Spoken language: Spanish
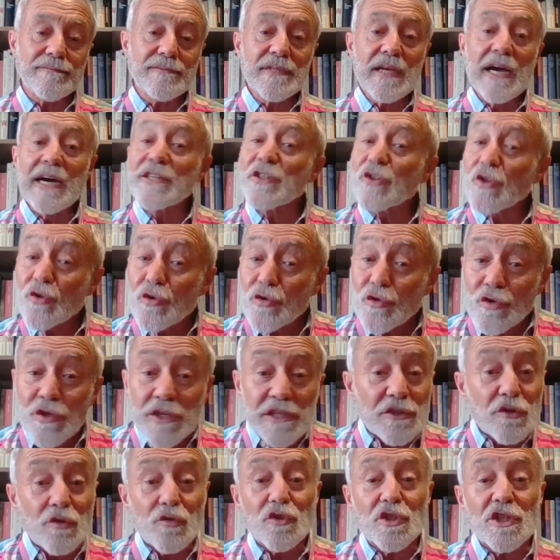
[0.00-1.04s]
a
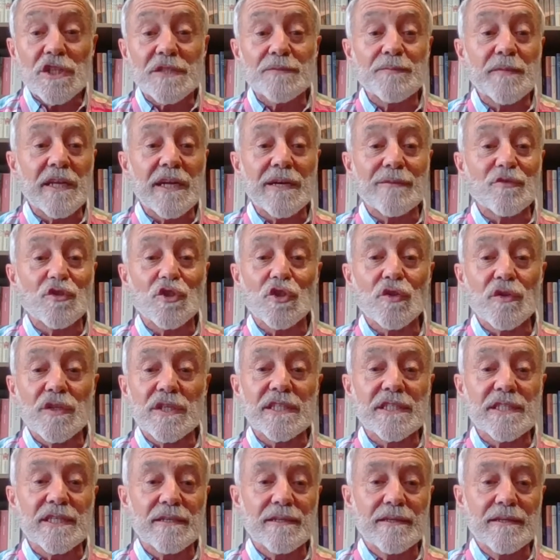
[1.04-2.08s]
que todos aspiramos hoy
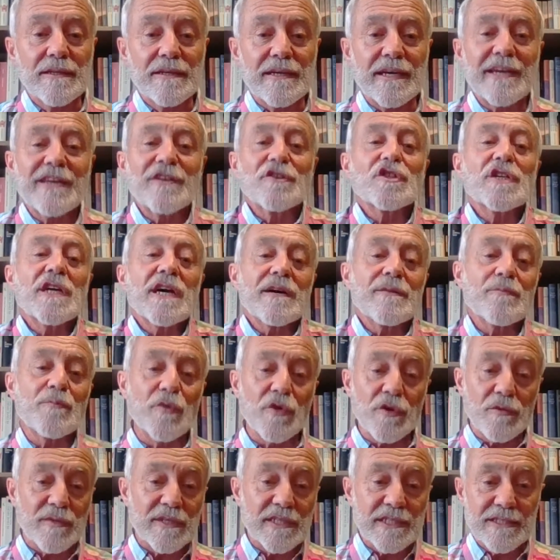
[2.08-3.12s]
es a que nos hagan
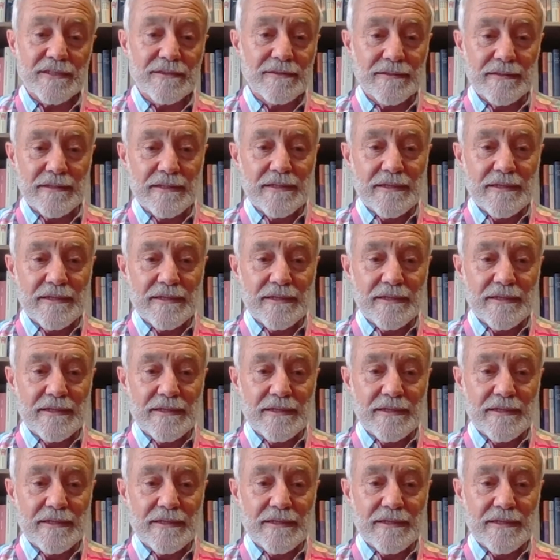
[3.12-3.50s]
pruebas.